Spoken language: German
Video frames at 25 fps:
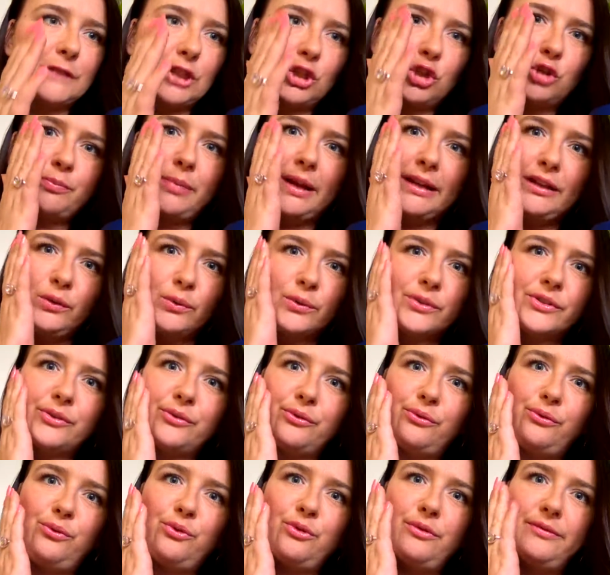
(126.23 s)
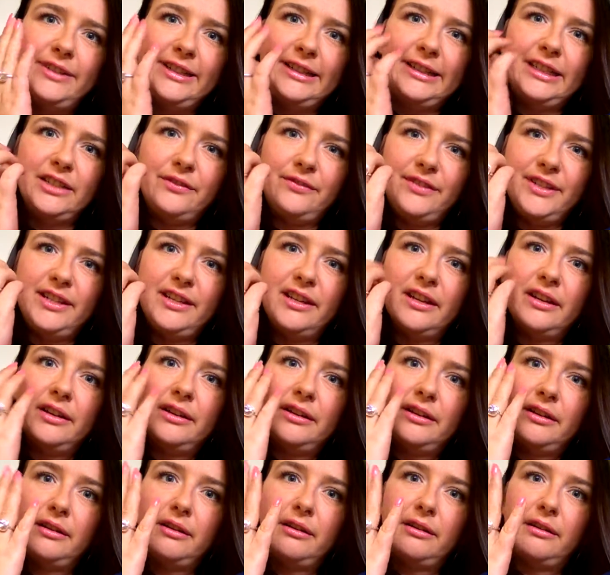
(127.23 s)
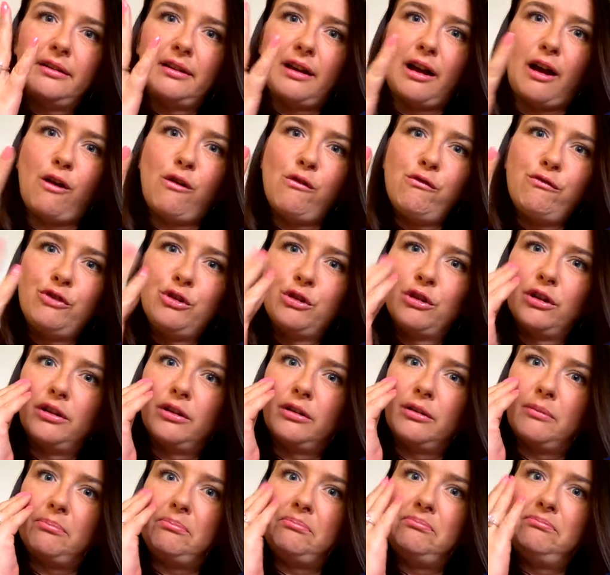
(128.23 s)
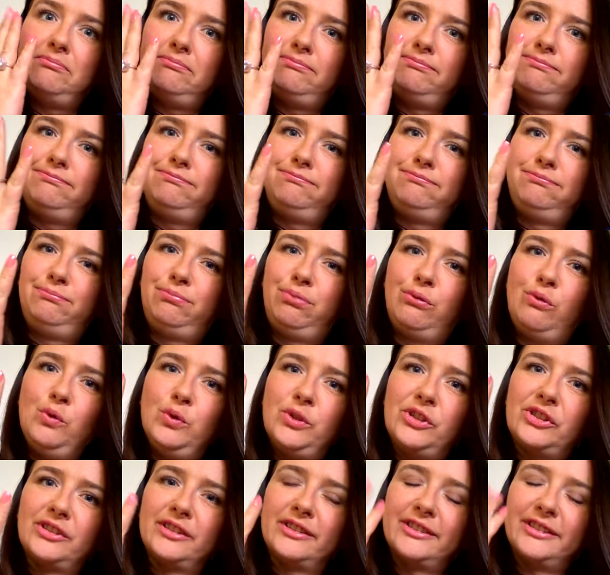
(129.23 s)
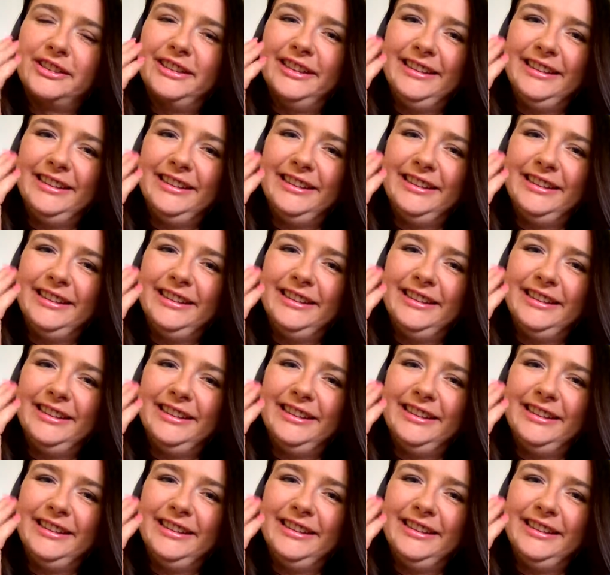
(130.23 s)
Spannungsgefühl, wirklich wie aufgepustet.